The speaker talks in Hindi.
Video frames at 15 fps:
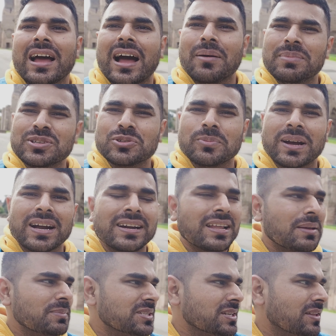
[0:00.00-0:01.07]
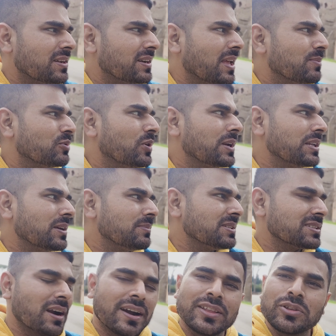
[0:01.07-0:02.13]
अभी सुबह का टाइम है ज़्यादा टाइम हुआ नहीं अभी
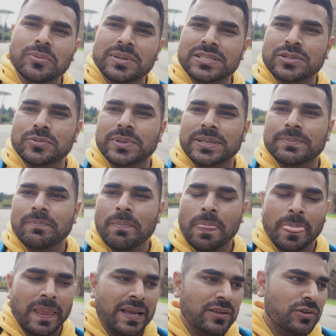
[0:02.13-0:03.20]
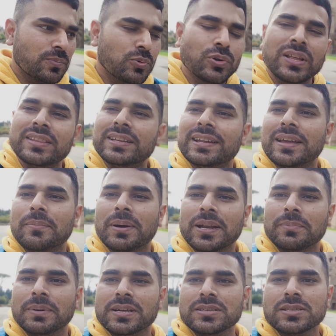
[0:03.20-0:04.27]
साढ़े नौ बजे हुए हैं तो पूरा दिन है हमारे
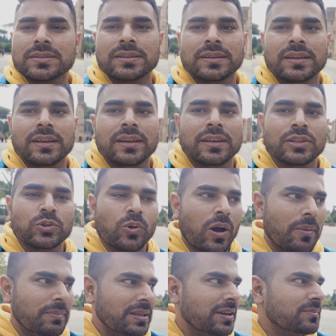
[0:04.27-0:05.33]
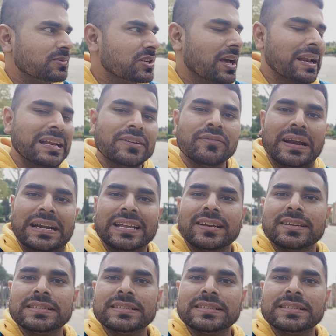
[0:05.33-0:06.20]
पास तो अभी हम जा रहे हैं वेटिकन